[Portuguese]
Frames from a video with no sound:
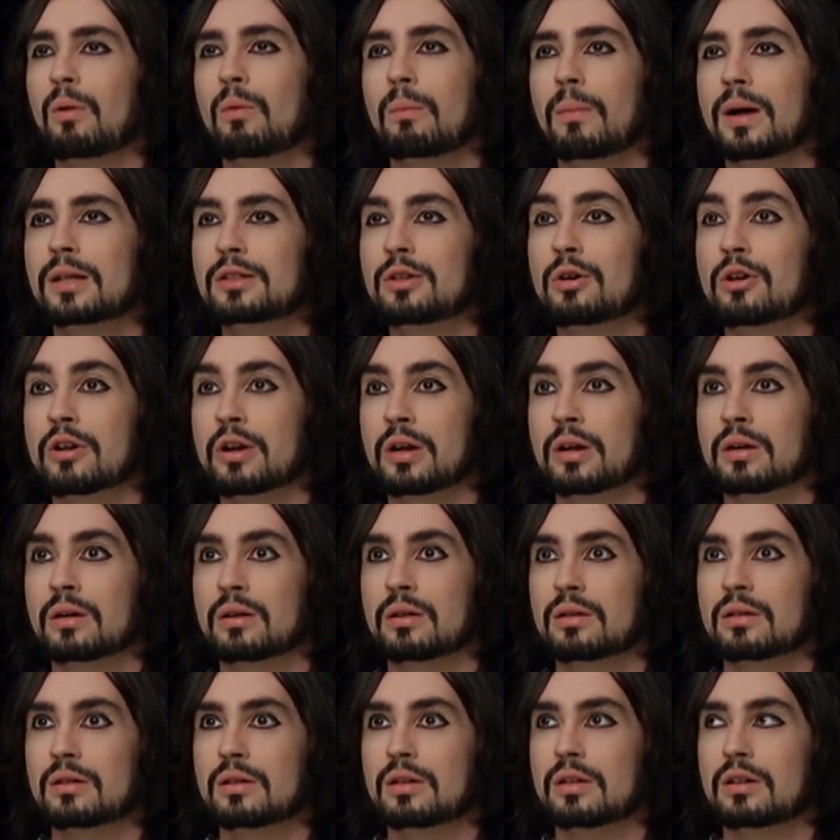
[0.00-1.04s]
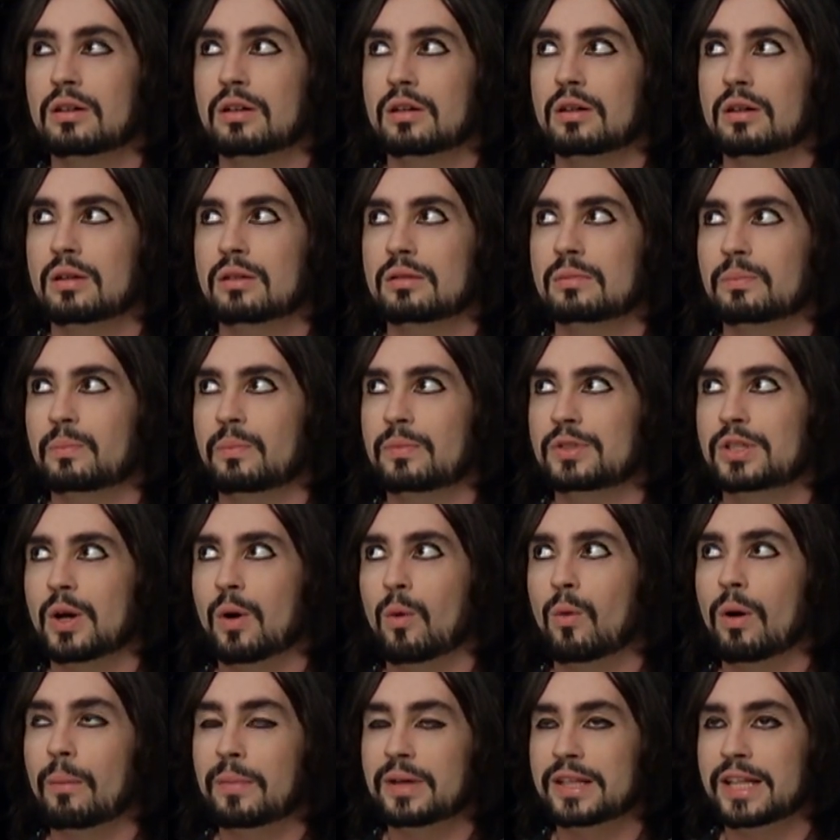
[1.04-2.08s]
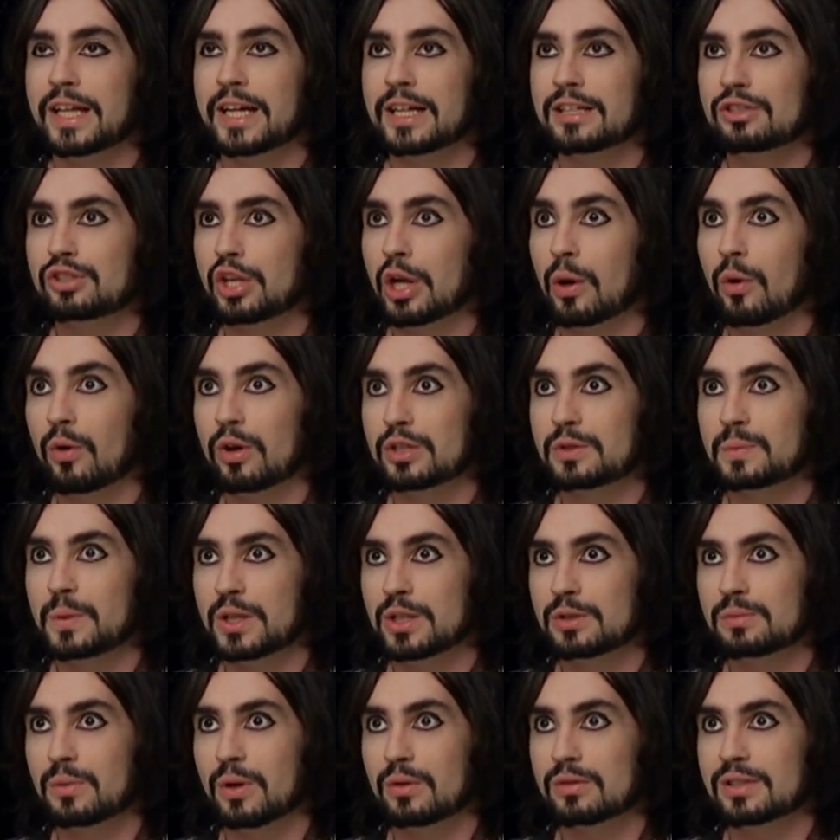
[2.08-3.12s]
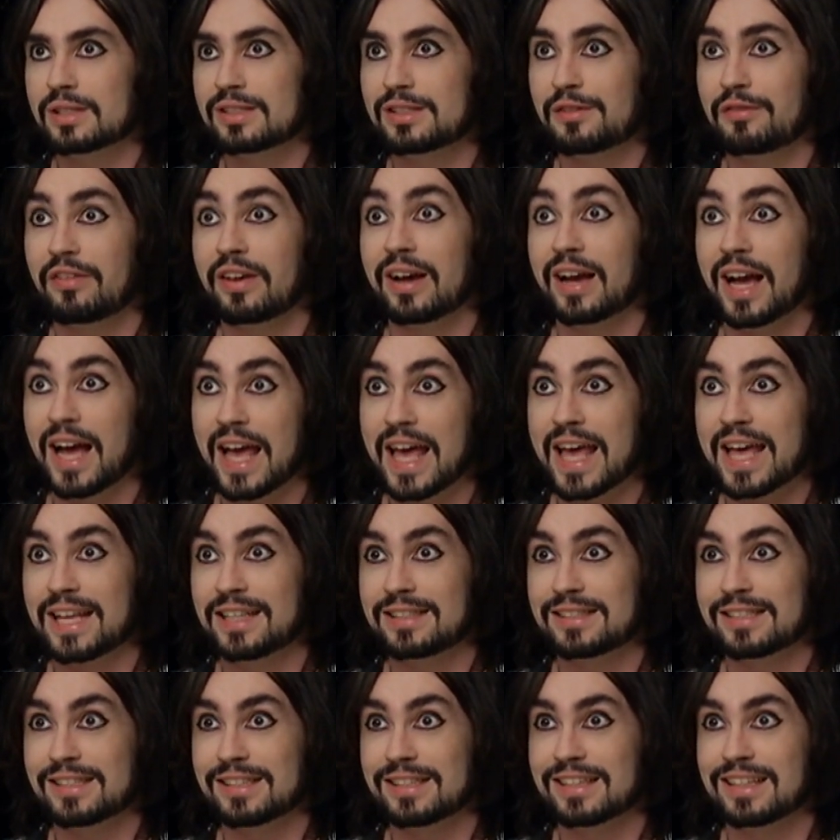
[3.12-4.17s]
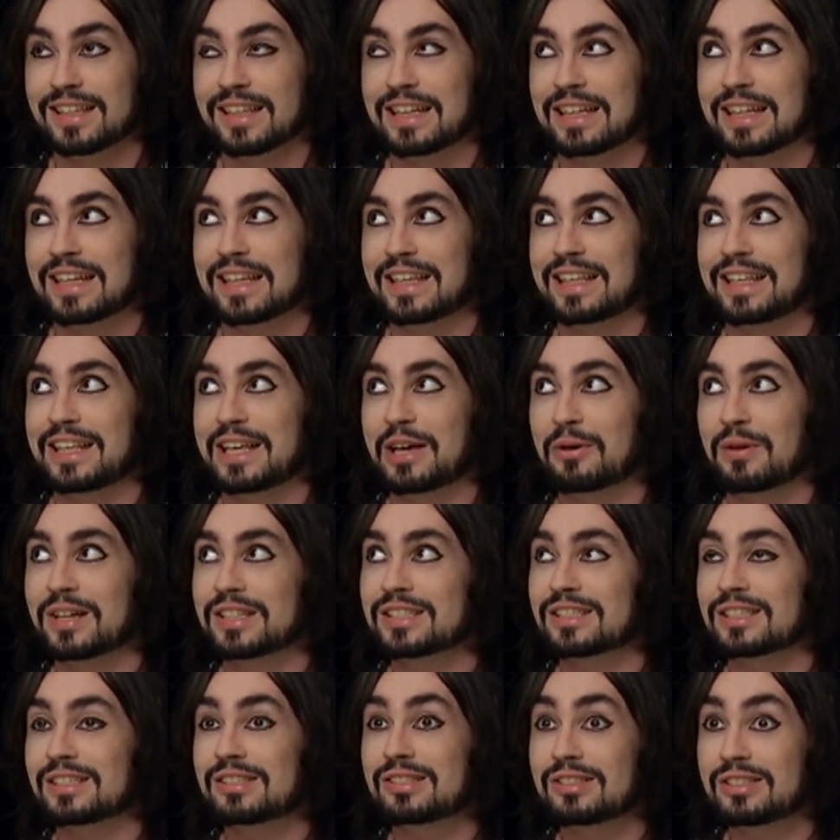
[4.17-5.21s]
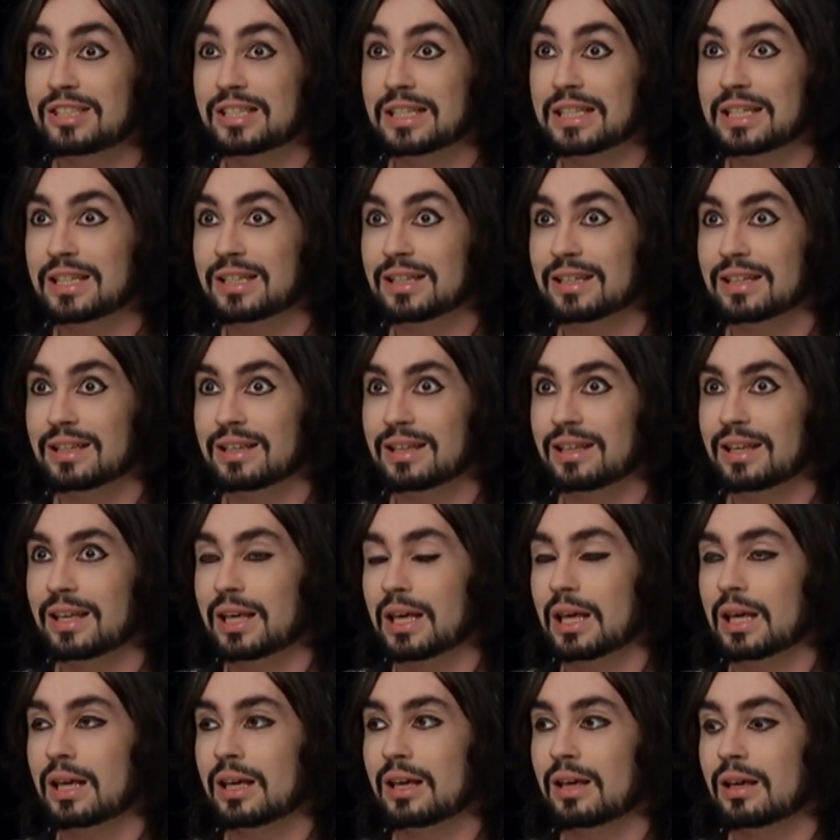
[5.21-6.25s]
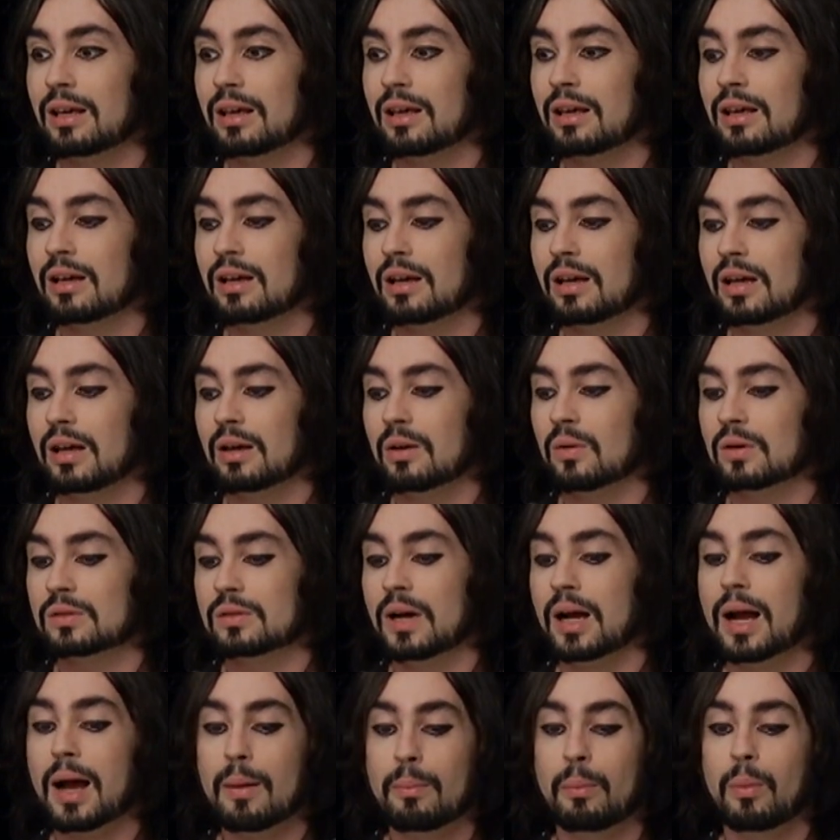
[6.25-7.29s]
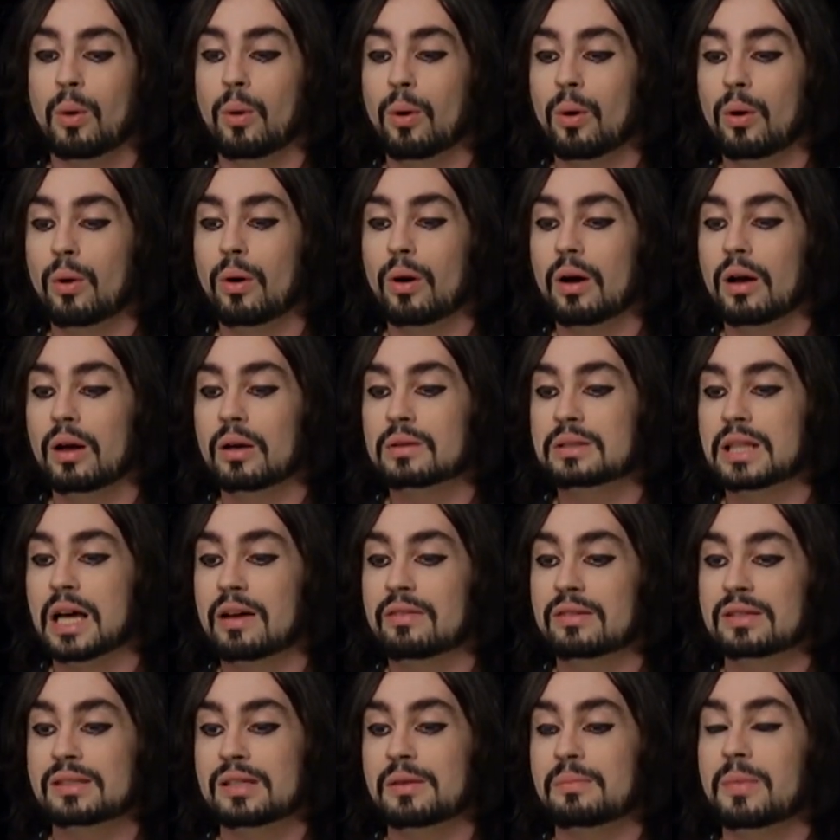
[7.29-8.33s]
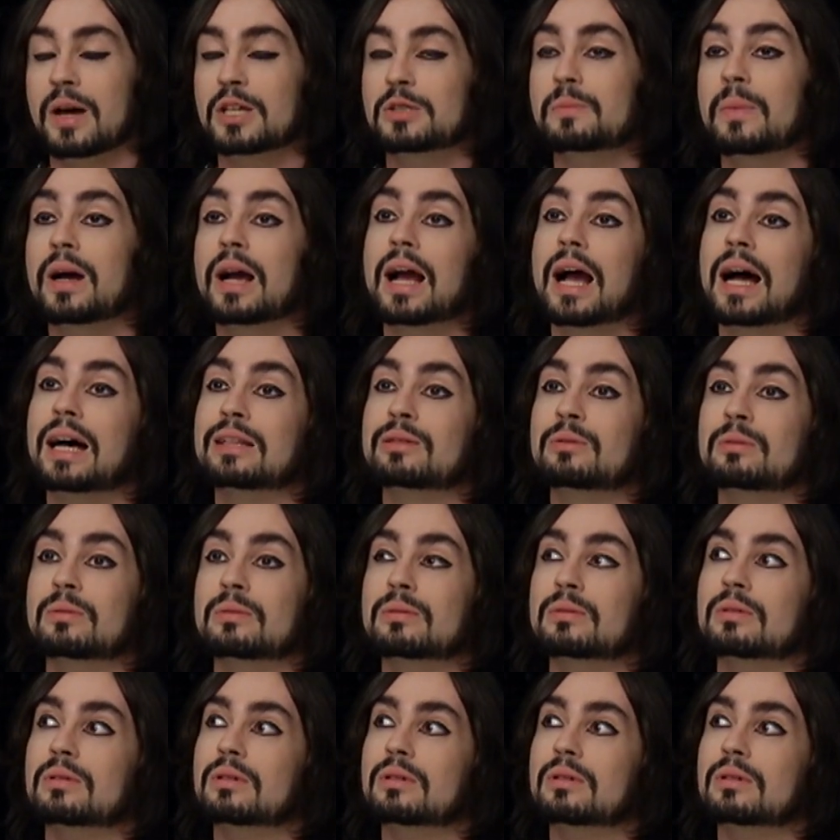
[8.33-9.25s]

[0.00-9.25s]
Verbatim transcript: com Madonna De alguma maneira chegou às minhas mãos esse VHS E eu assisti e... Quando acabou, eu tava assim, embasbacado